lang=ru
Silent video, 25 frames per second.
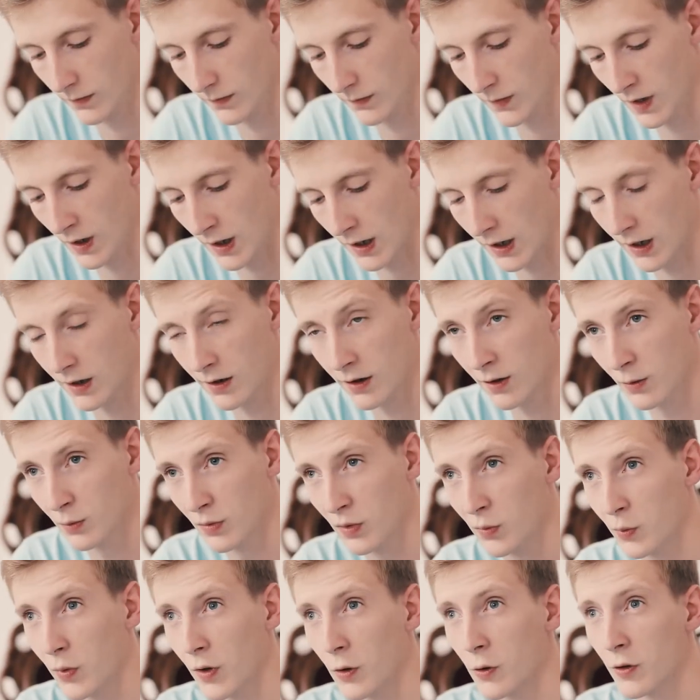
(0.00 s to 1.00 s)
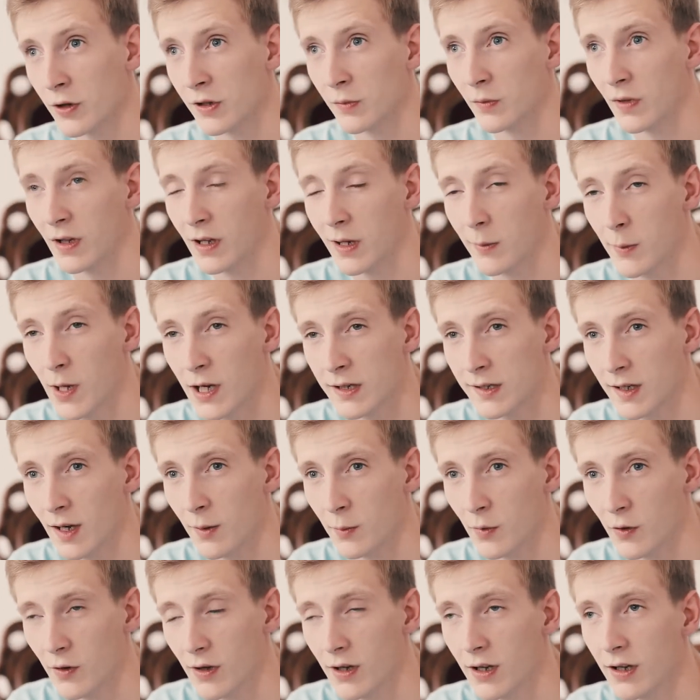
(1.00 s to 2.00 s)
Я хотел быть похожим на тебя с
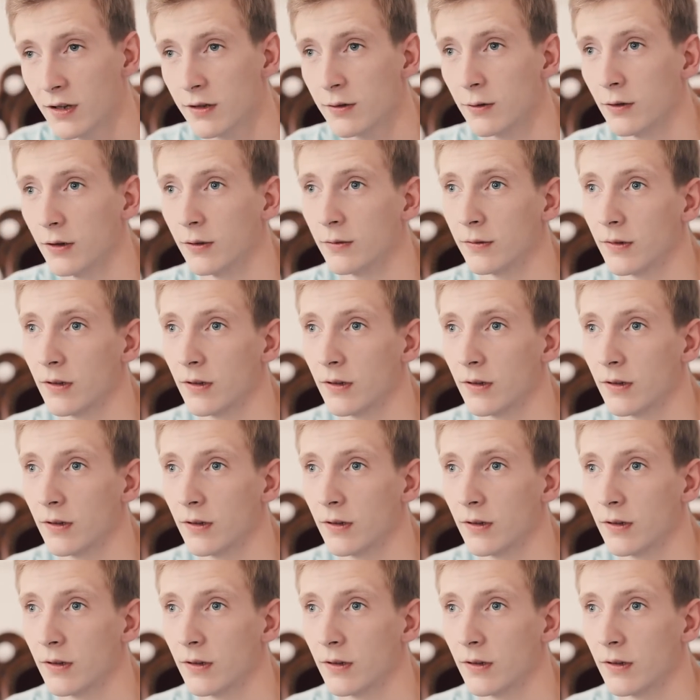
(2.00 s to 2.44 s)
самого детства